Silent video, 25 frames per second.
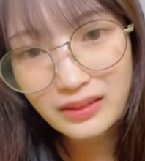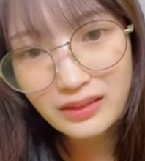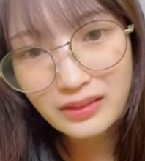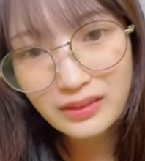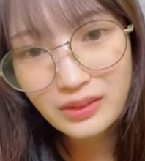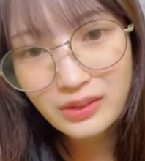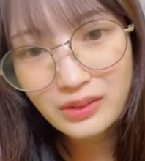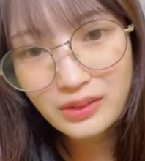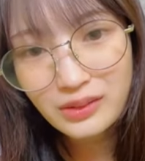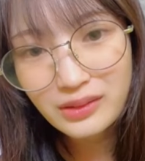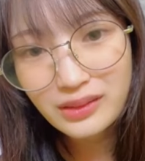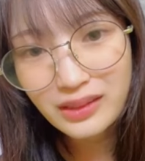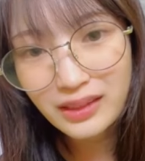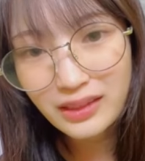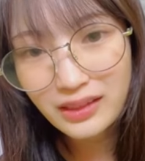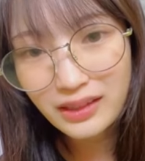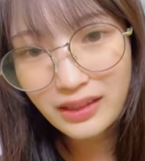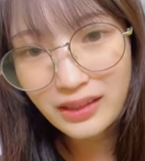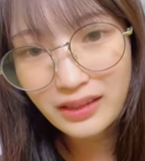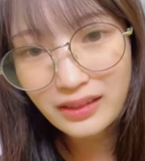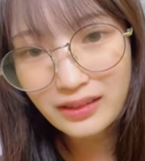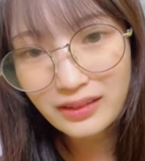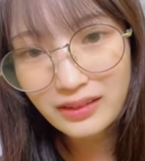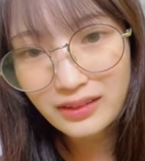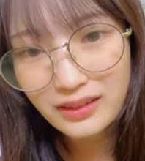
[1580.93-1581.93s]
そうだ
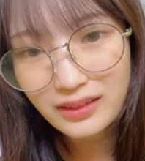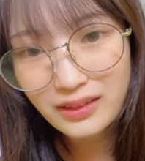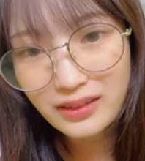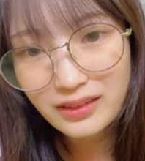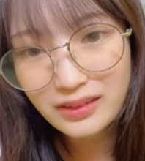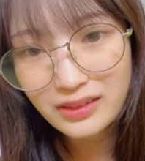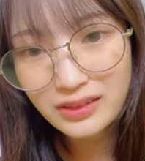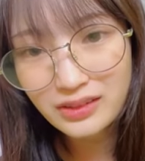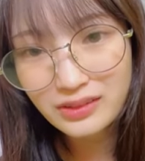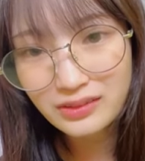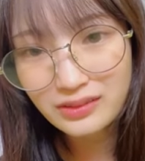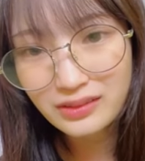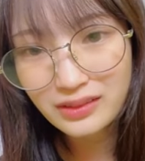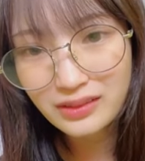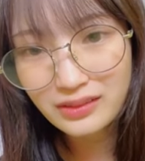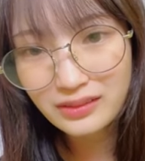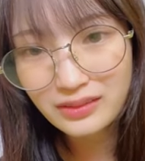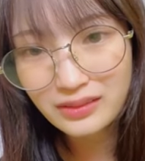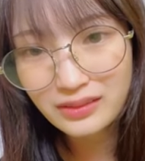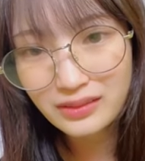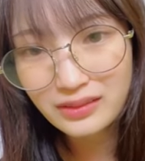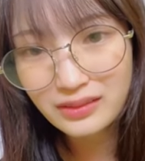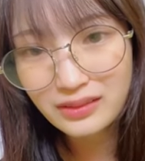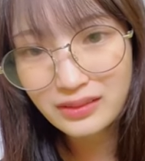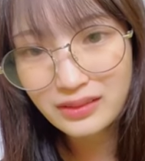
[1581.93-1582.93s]
ね短所
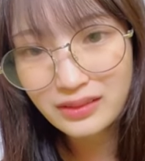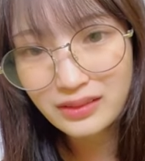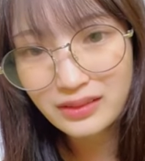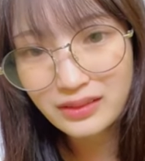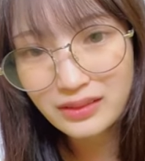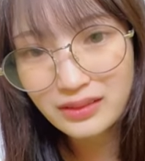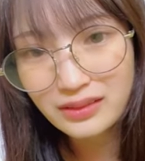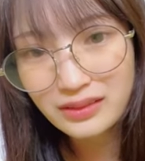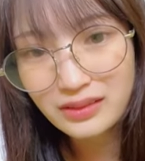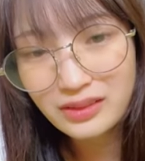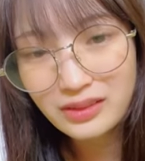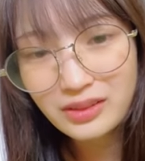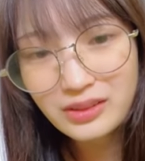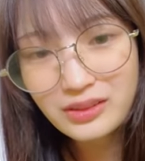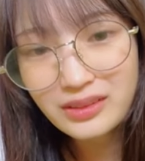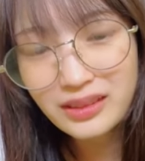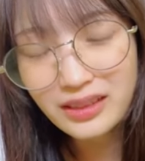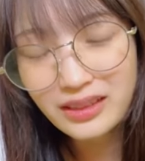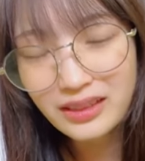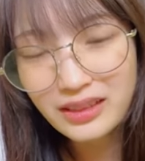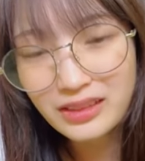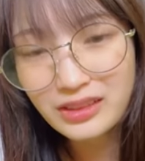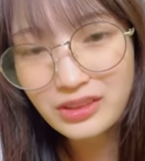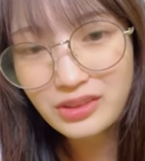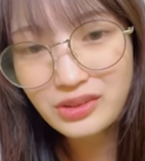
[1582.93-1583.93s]
そう
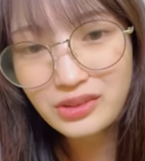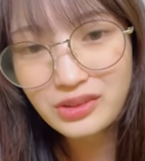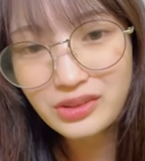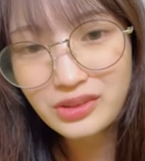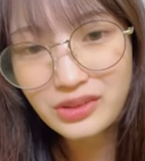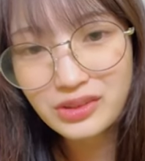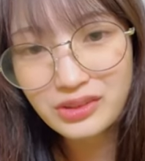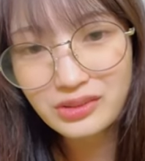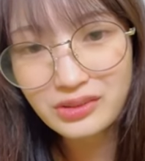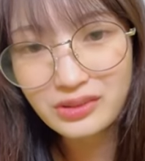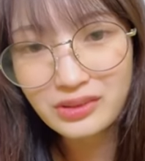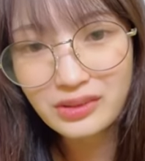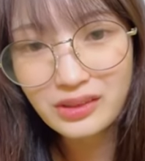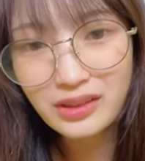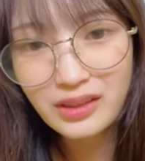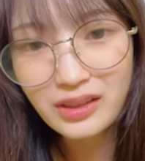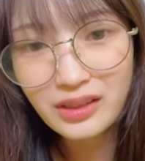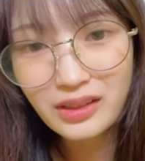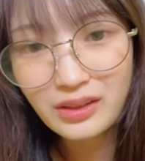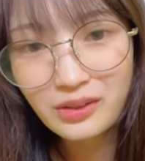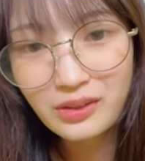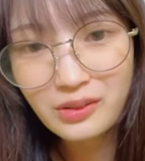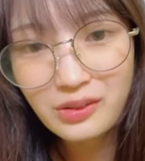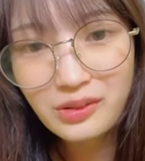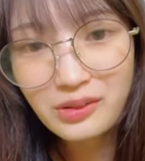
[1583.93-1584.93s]
だね長所
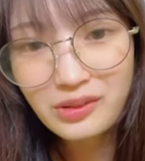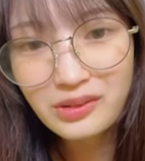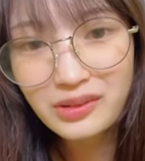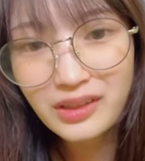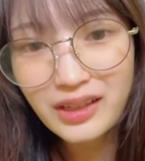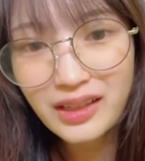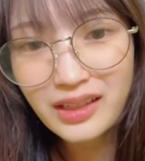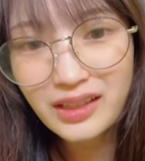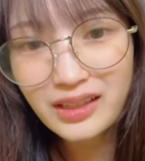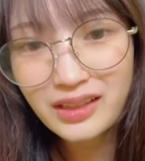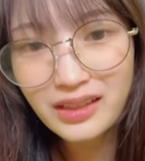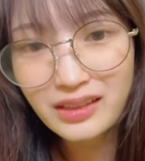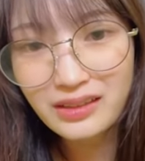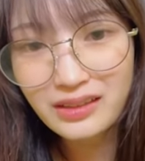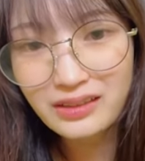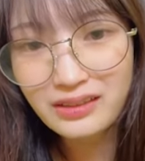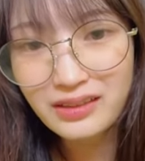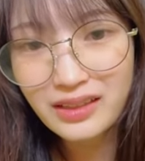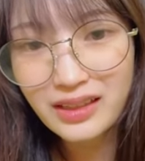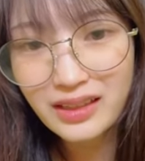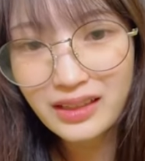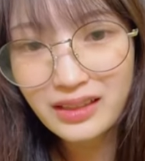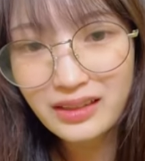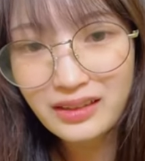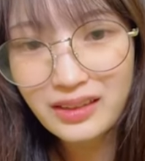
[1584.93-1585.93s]
今度会いに行く
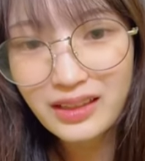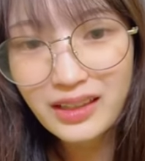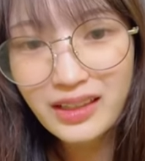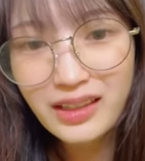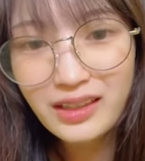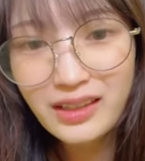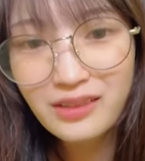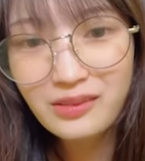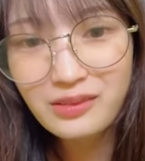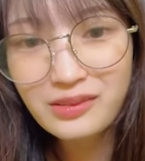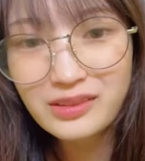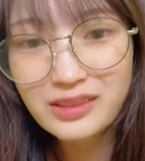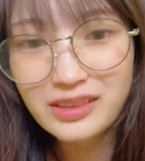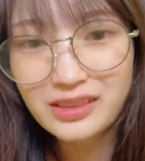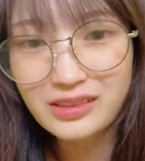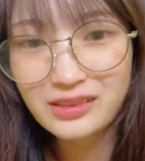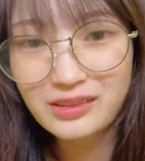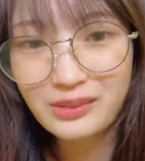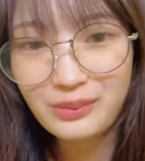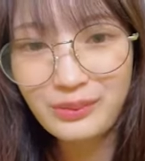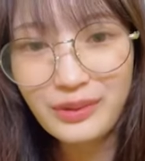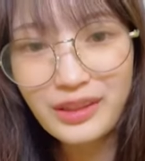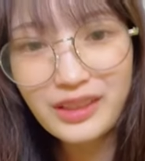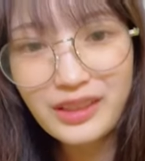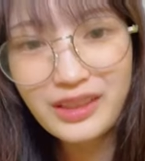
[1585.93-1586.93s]
ねえー、こうちゃん
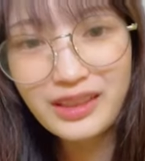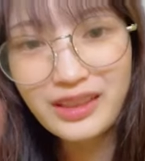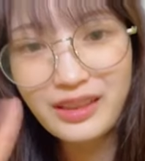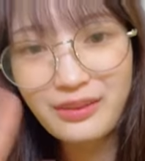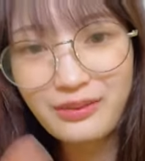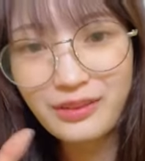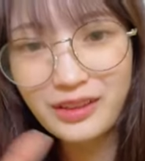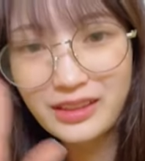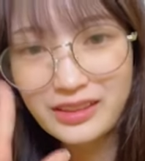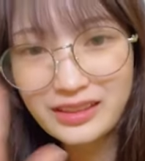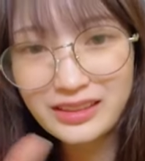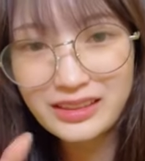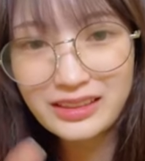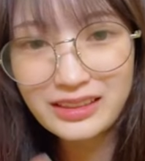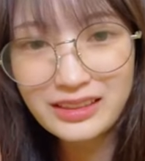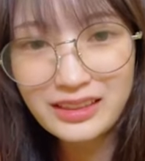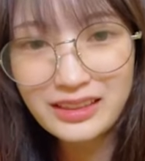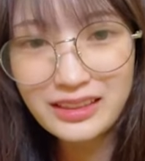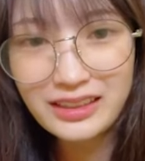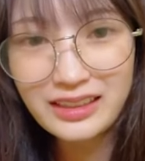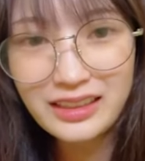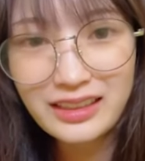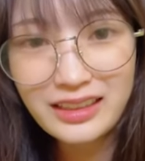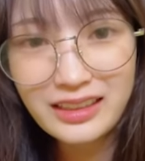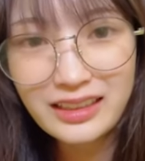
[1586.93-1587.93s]
さん待ってます
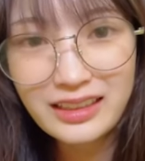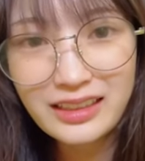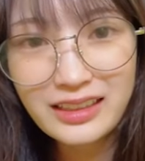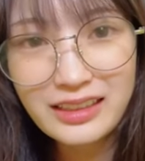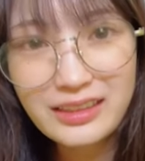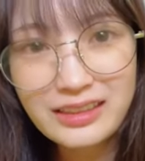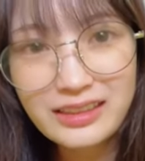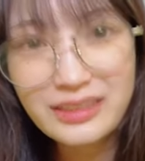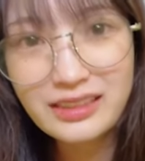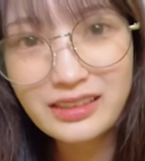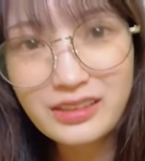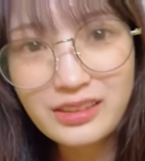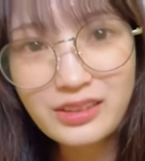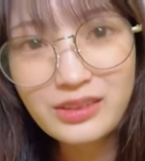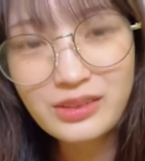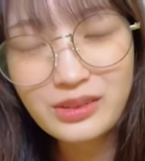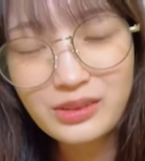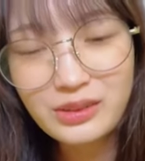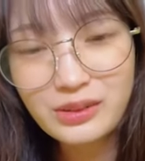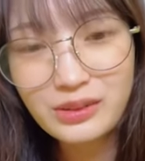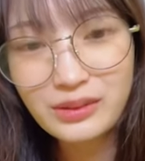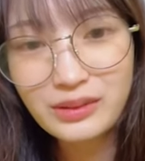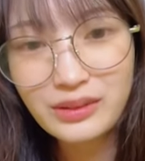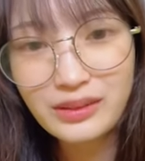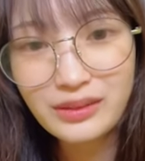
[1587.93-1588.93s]
じゃあちょっ
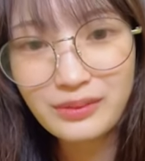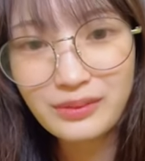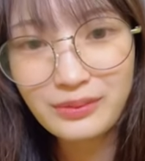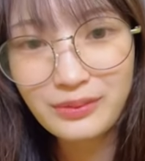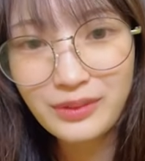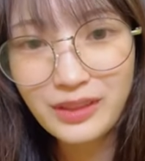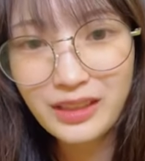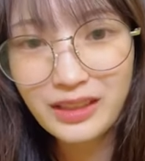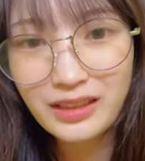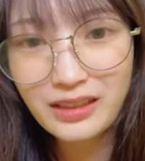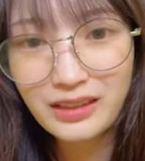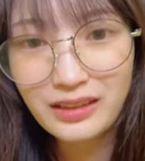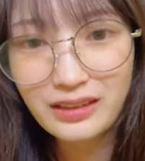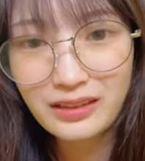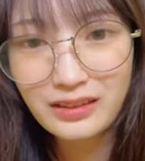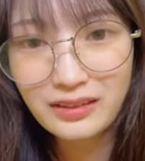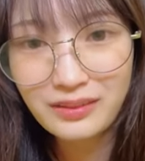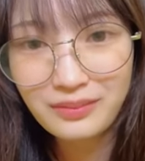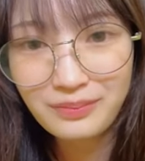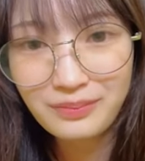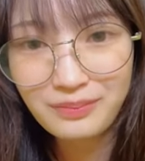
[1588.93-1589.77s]
とみんな